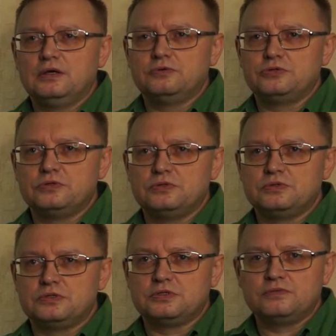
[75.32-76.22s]

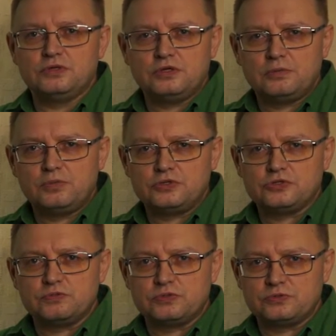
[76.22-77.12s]
очень зазывные, опять
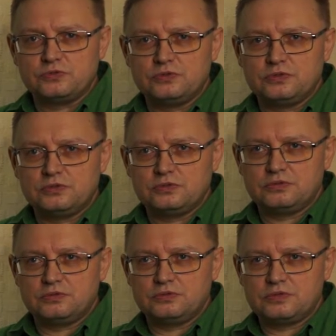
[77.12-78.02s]
же, эпизоды,
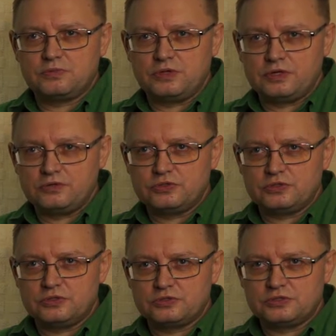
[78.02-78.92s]
э,
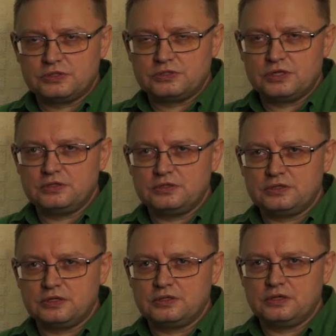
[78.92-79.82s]
цепляющие наше сознание и
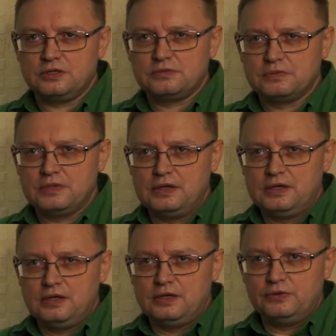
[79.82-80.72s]
так далее.
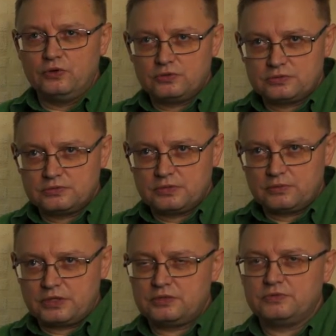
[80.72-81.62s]
Но,
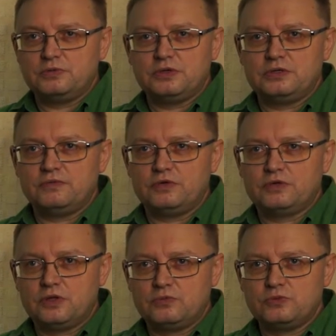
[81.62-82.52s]
обратим внимание, в
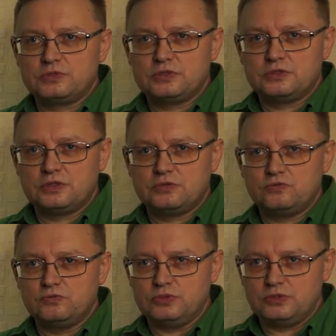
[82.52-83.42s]
рекламу, если это
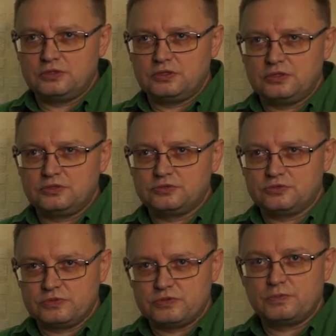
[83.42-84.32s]
умные такие, что
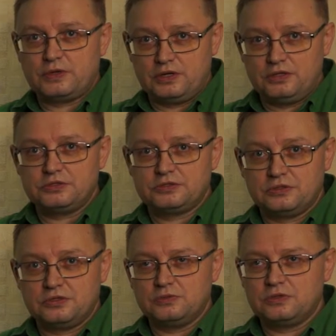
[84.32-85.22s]
называется,
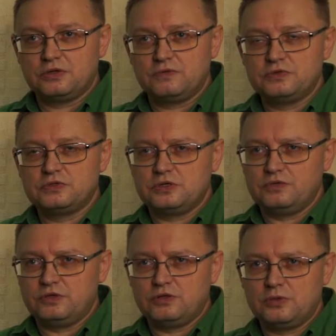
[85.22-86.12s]
порядочные кинематографисты,
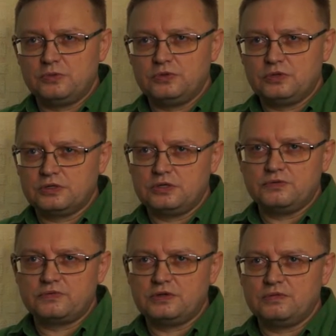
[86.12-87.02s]
они в рекламу никогда
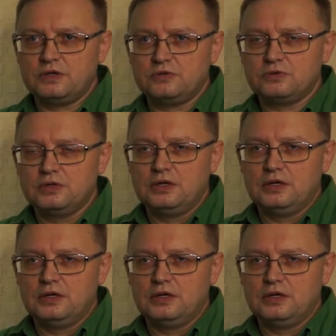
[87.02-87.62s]
не вставляют